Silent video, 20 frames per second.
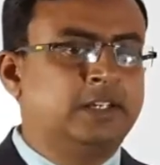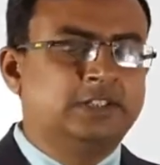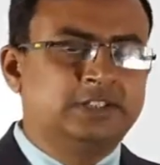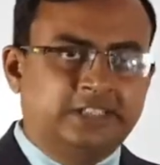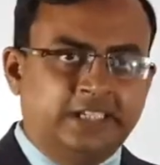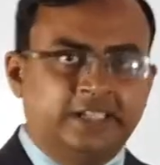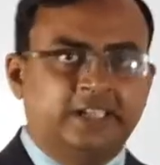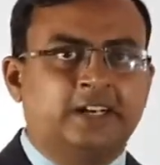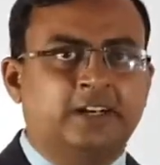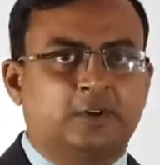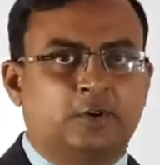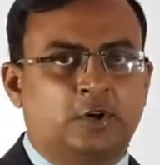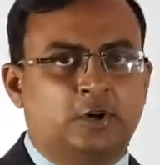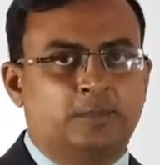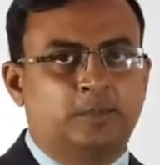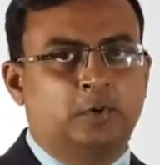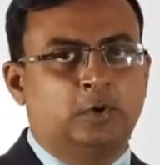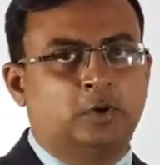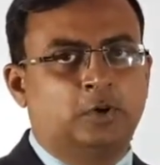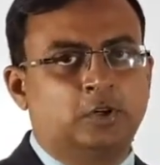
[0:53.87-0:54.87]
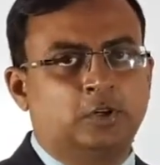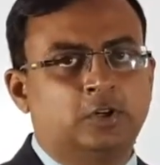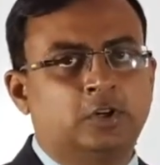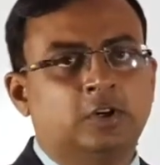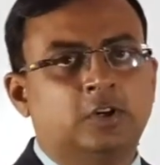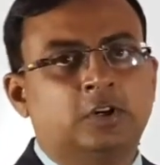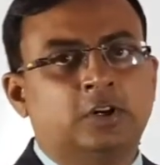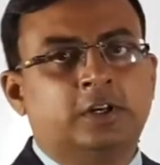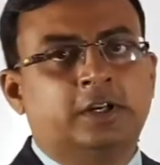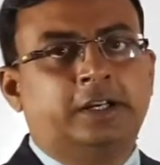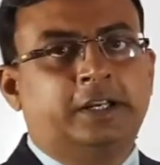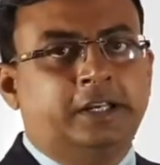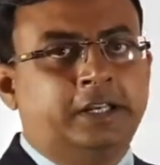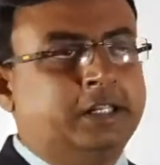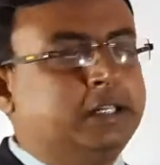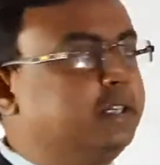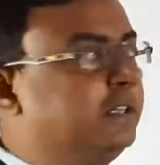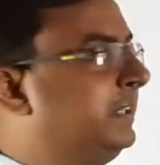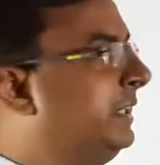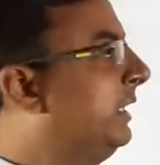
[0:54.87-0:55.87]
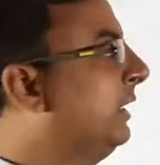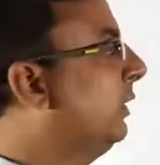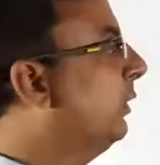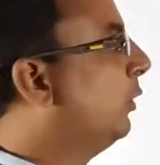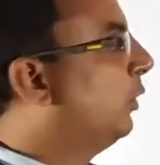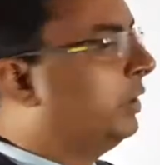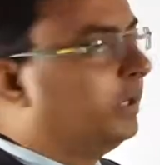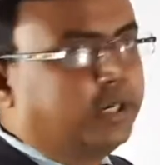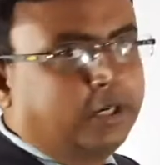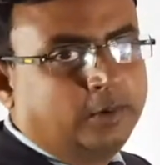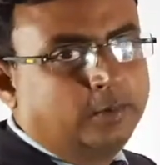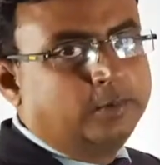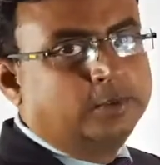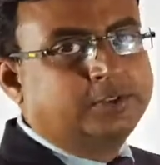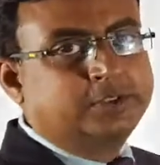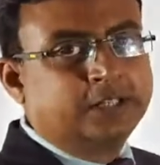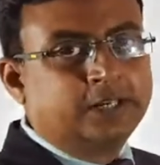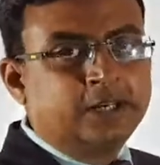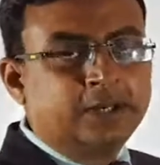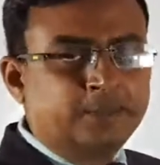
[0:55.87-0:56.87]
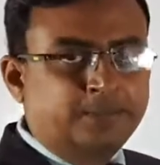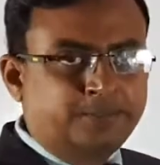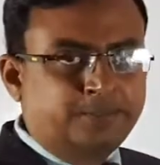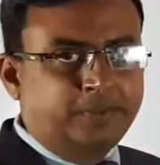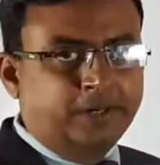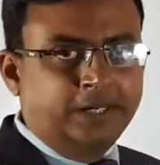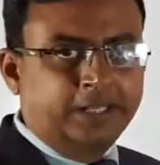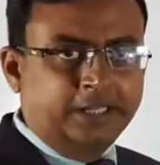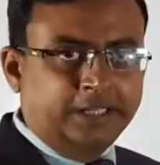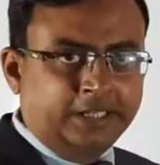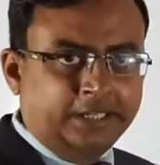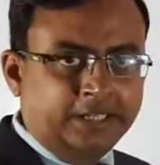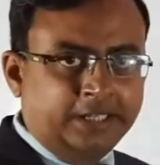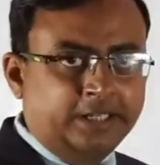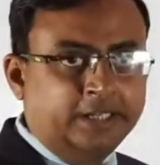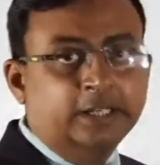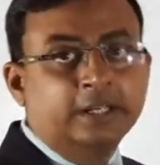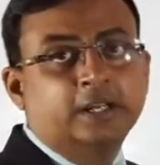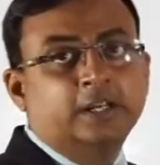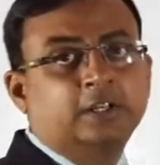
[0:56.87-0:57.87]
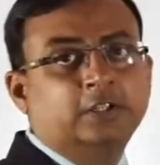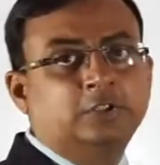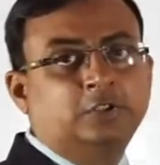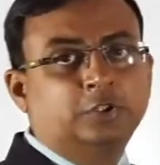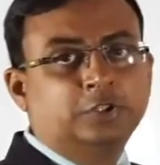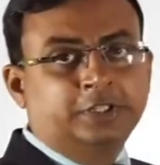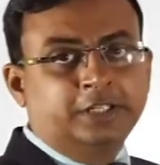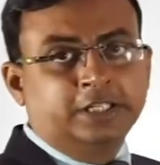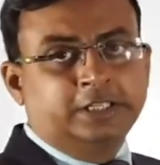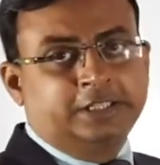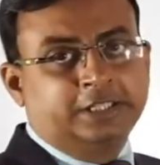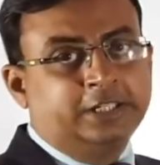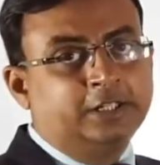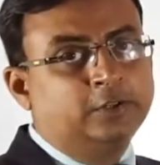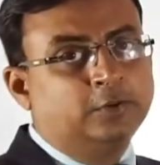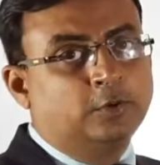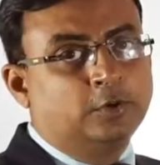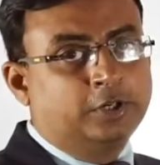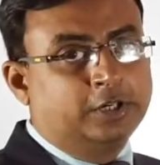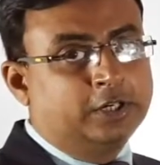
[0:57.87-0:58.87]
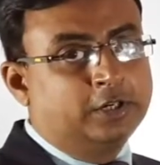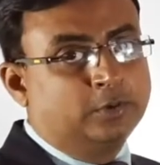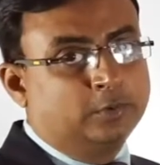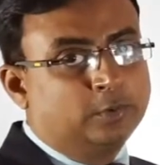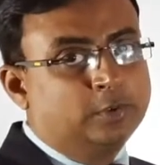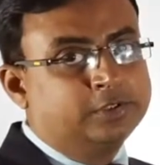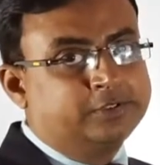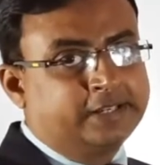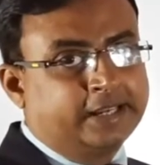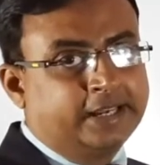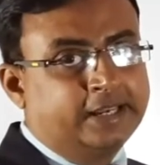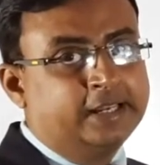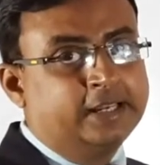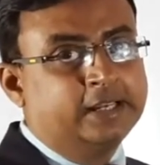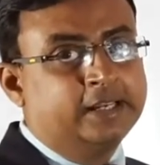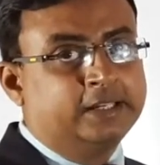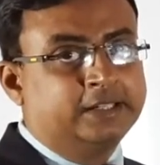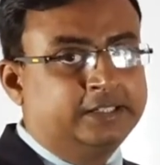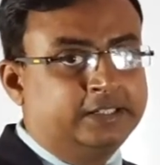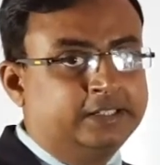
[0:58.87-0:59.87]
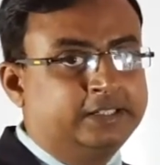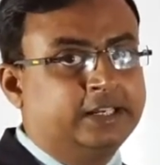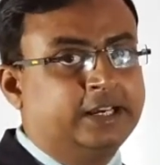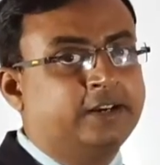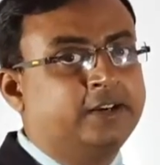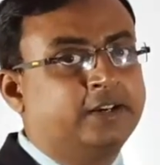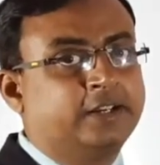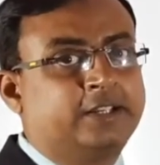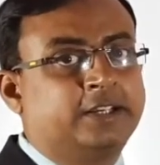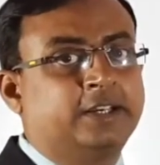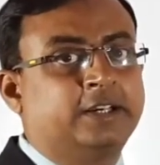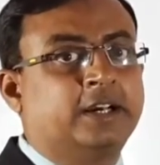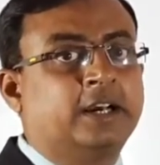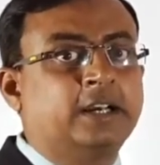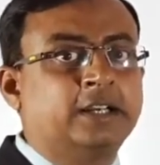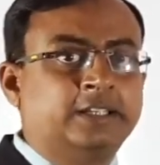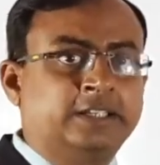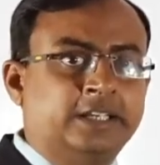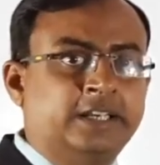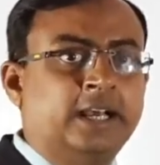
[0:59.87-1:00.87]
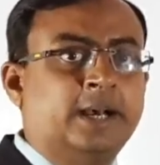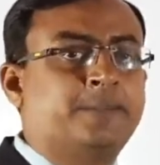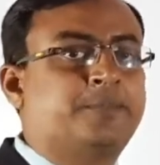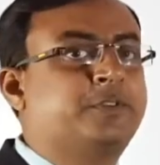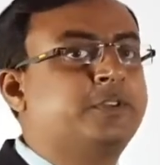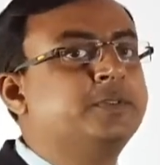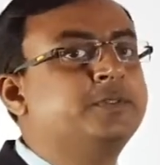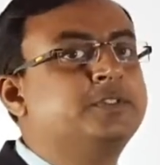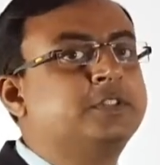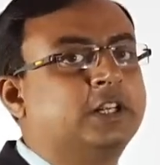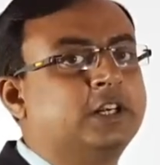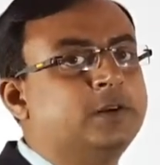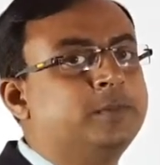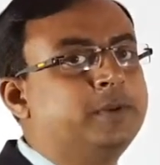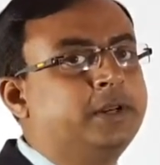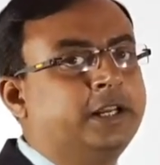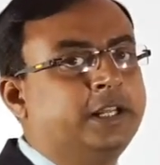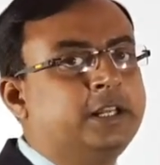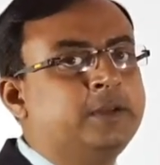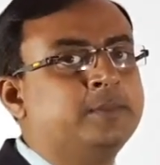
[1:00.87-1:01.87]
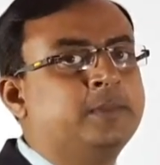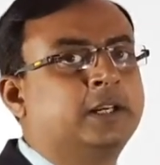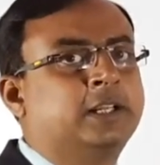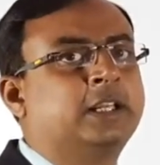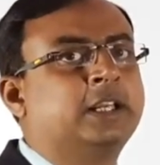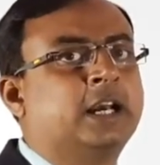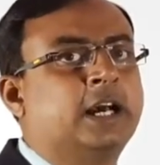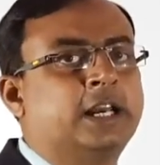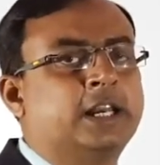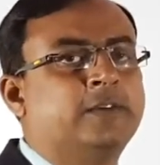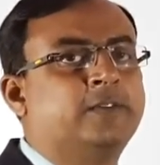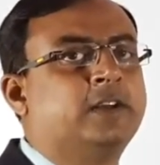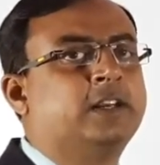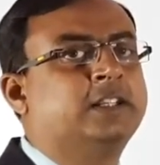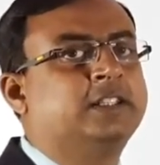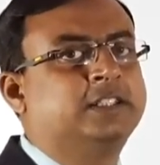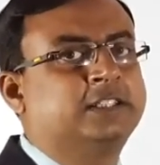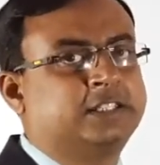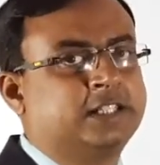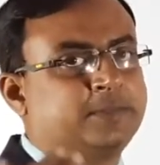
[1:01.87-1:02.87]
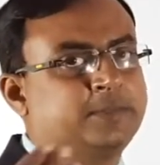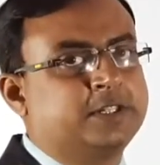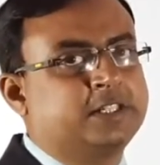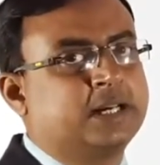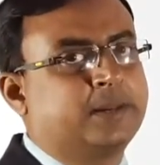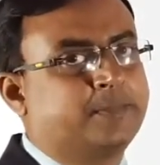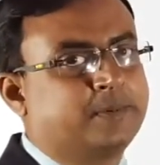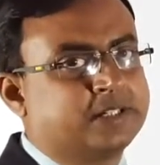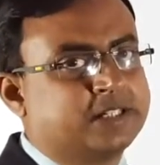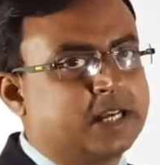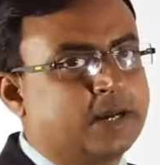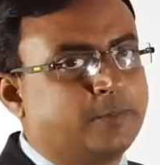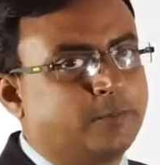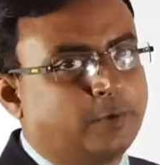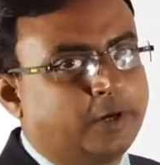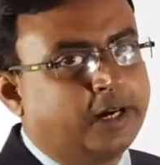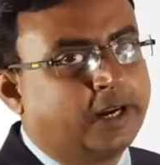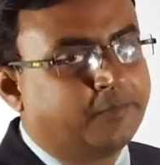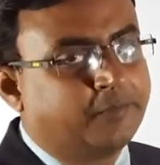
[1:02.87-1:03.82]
जनरल को हम लोग इन तीन गोल्डन रूल से पढ़ेंगे जो ये तीन गोल्डन रूल्स हैं ये ध्यान रखिएगा ये आप सिर्फ जनरल में नहीं बल्कि आने वाले जितने भी चैप्टर्स आप वन